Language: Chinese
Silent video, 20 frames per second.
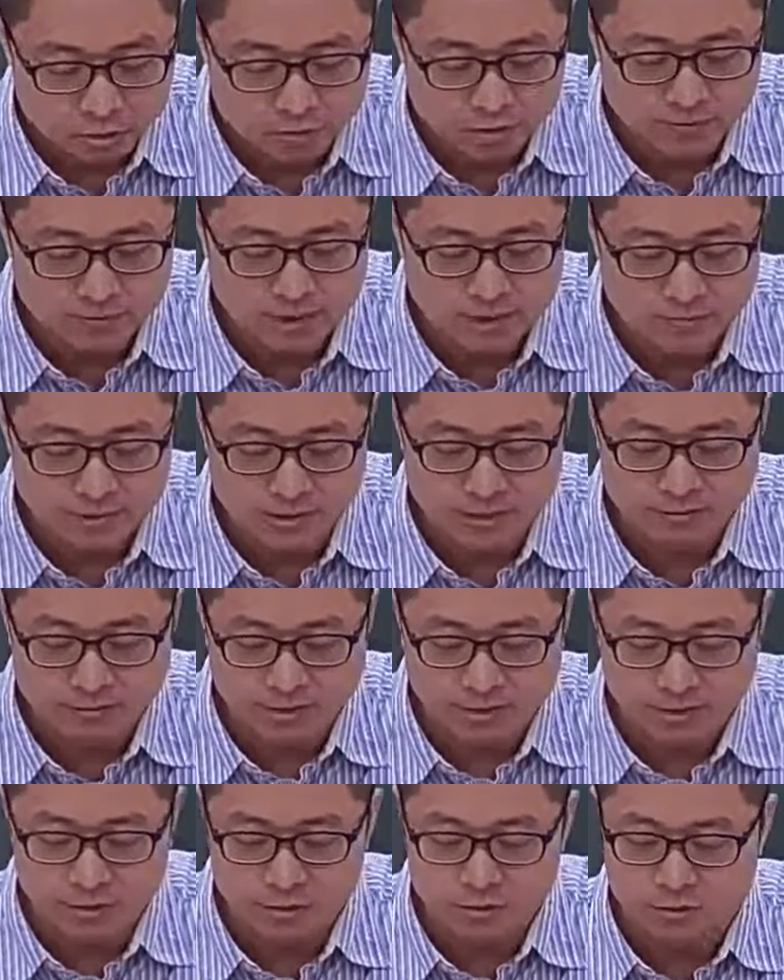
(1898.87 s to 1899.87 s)
数字码比
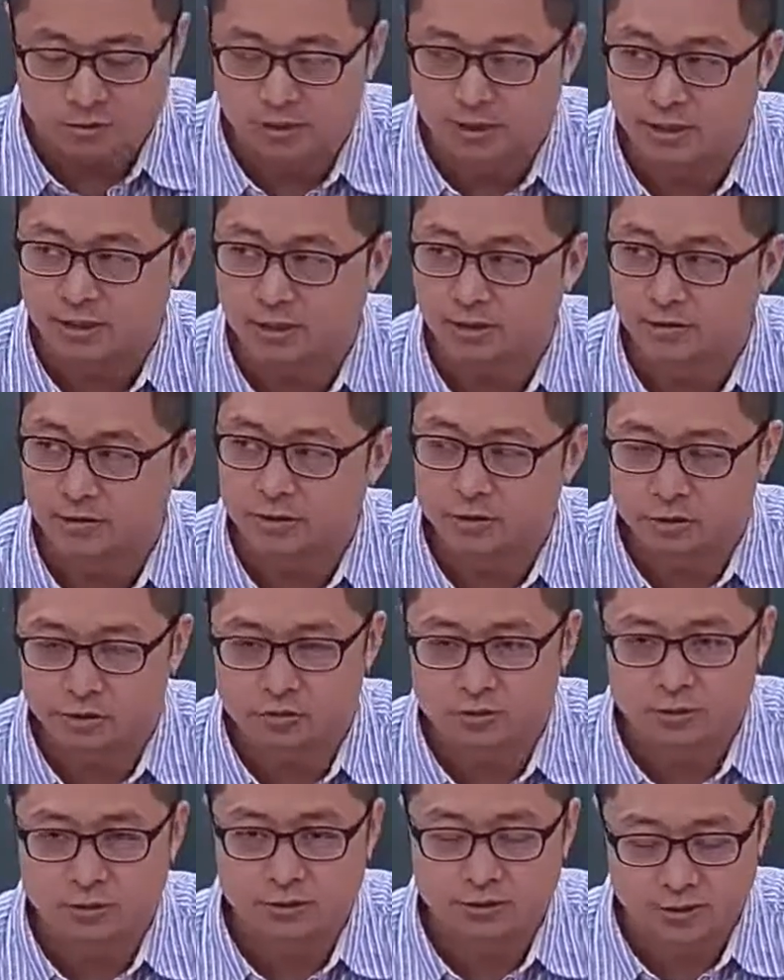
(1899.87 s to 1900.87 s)
较单纯了哈，因为
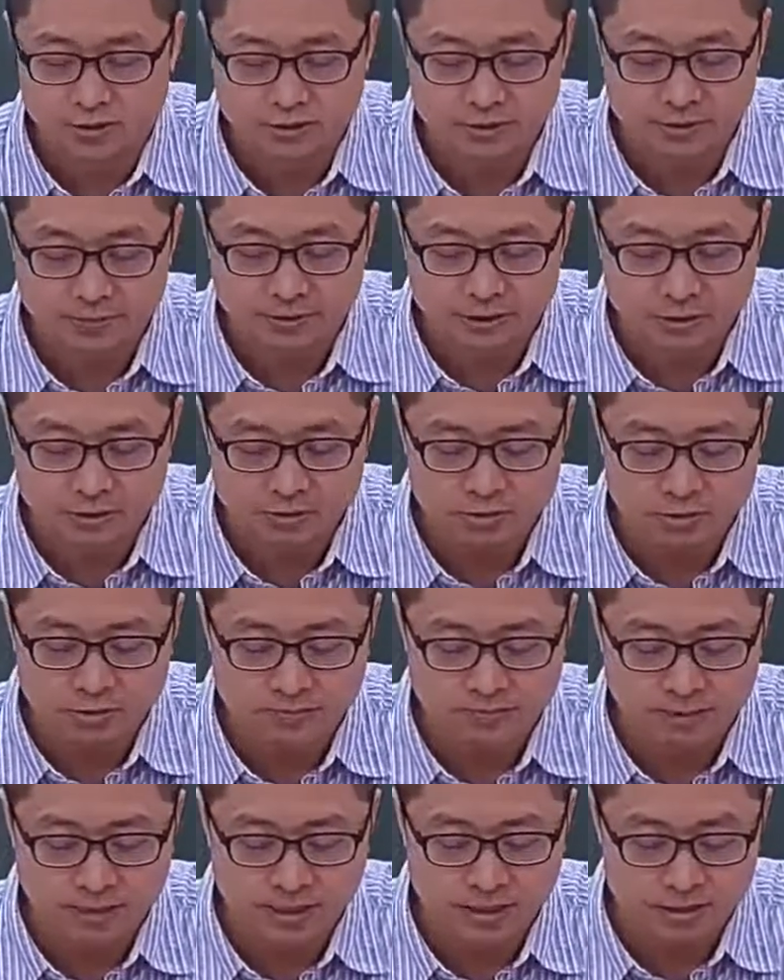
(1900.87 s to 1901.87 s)
数字这边就
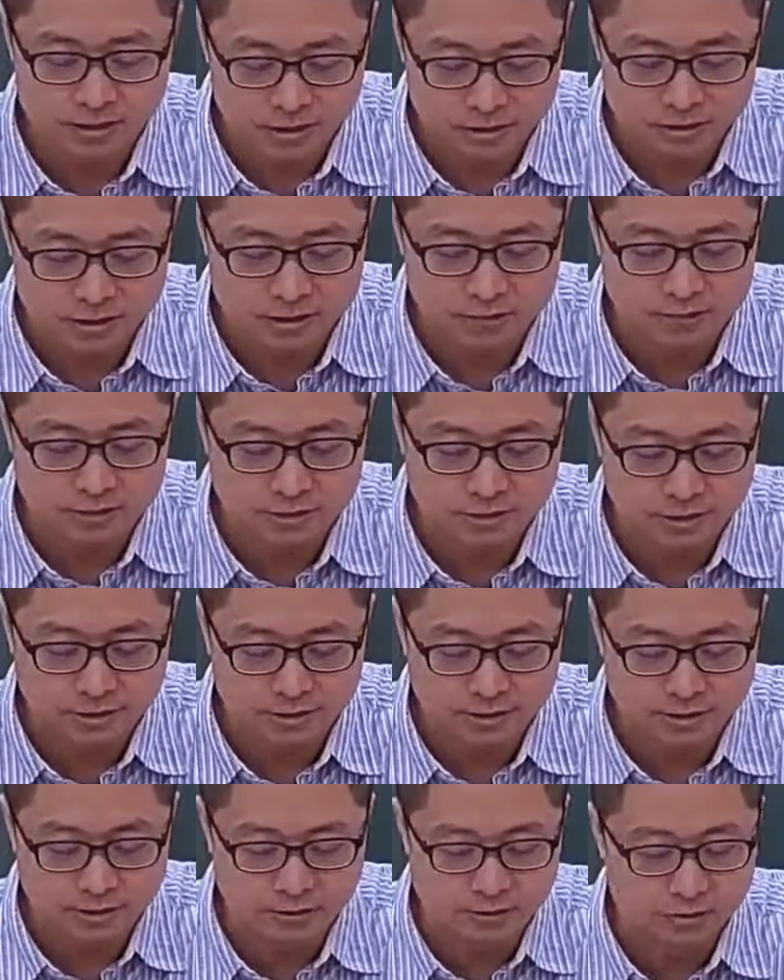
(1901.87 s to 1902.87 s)
是把十进位
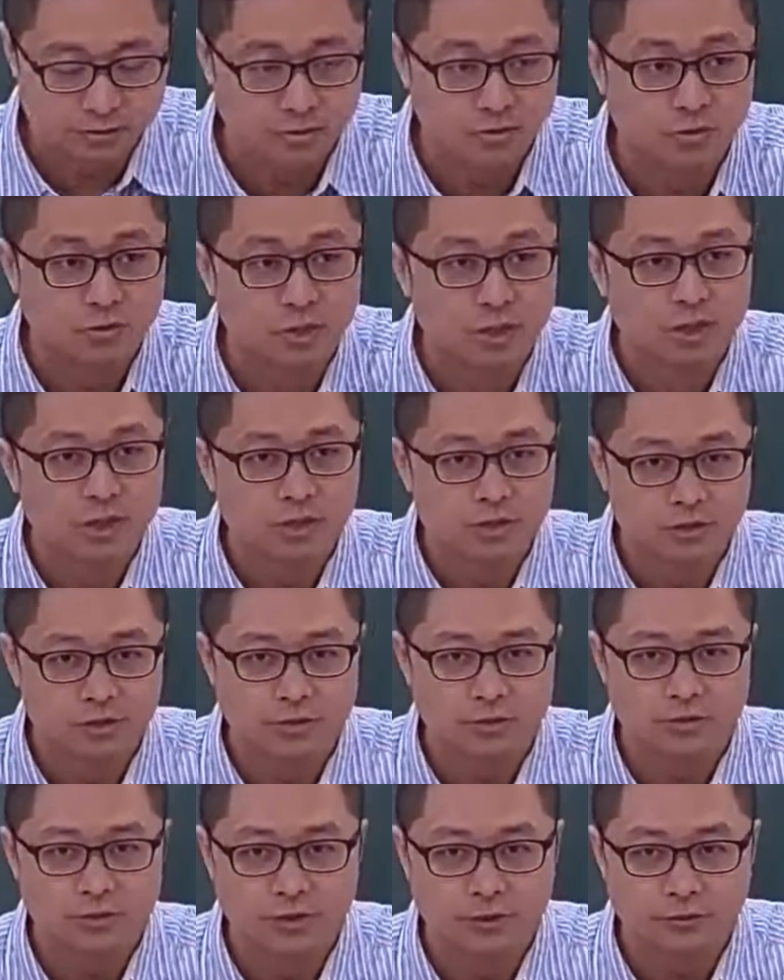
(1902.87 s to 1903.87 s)
的零到九
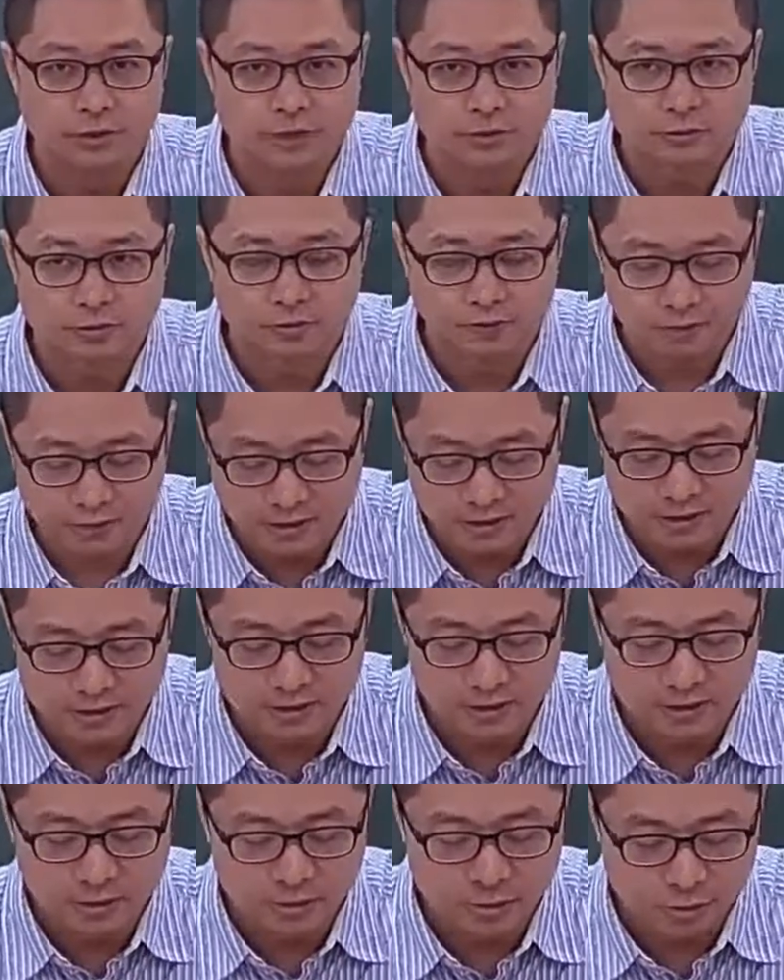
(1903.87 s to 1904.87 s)
用另外一种
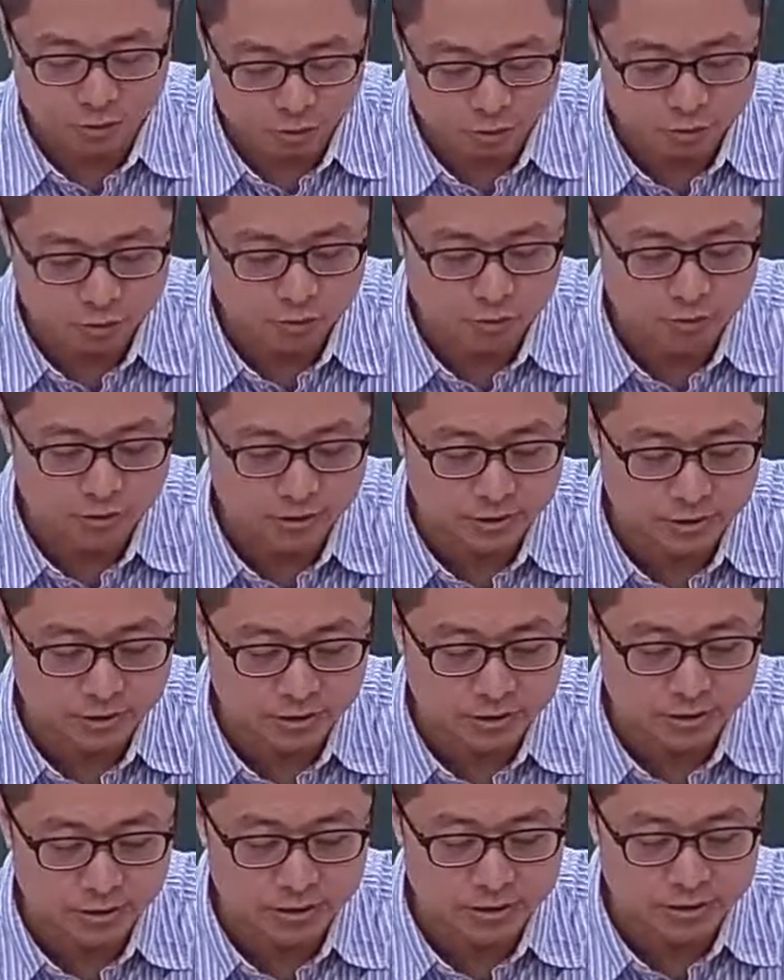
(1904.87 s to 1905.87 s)
方式来储存
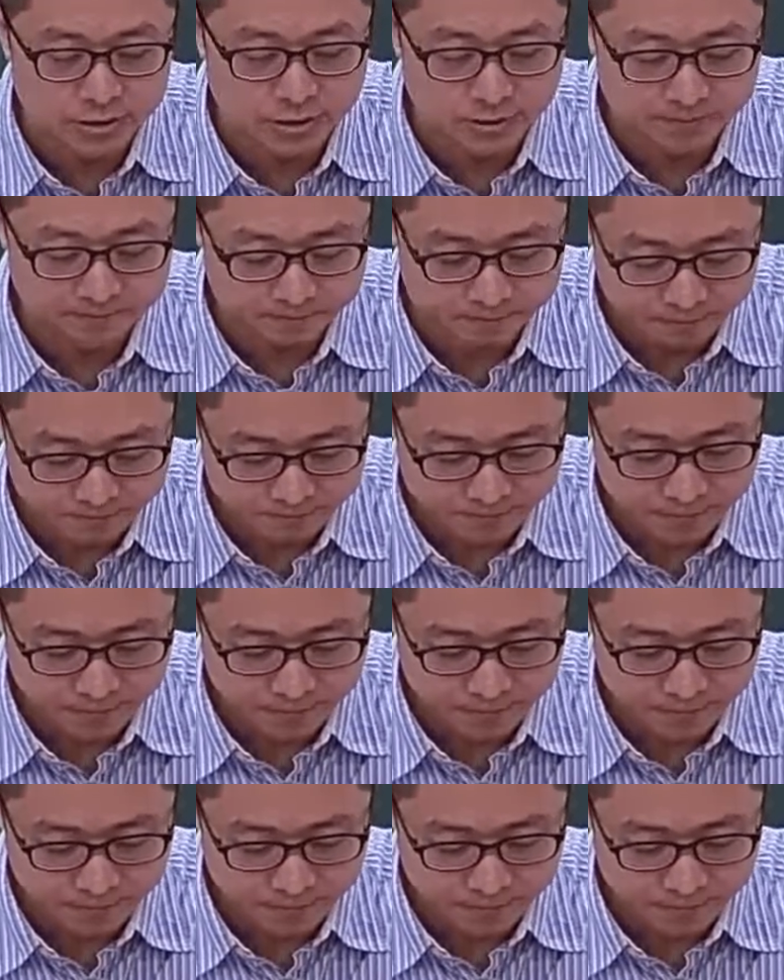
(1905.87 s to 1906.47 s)
而已啊。